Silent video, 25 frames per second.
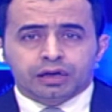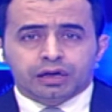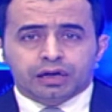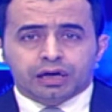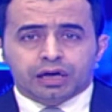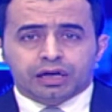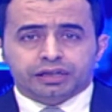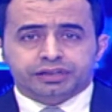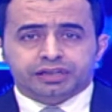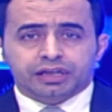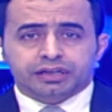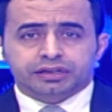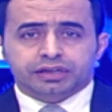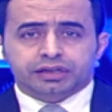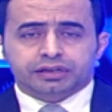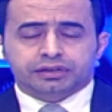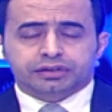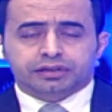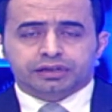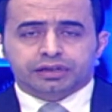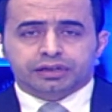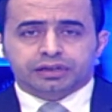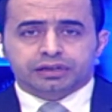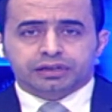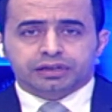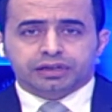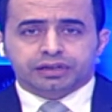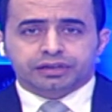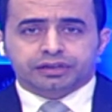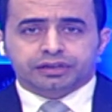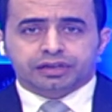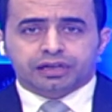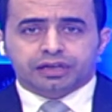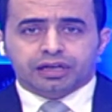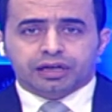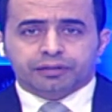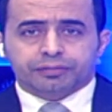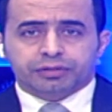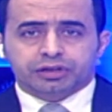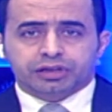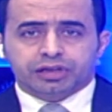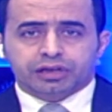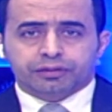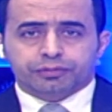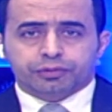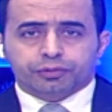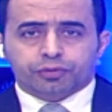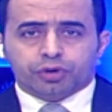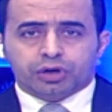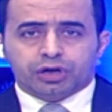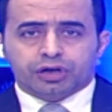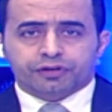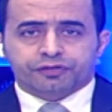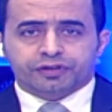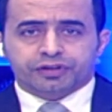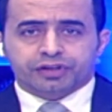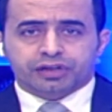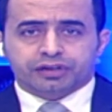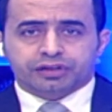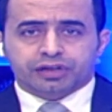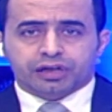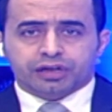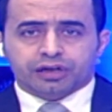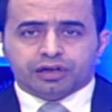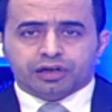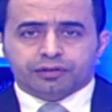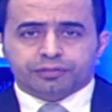أشادت اللجنة الأمنية بمحافظة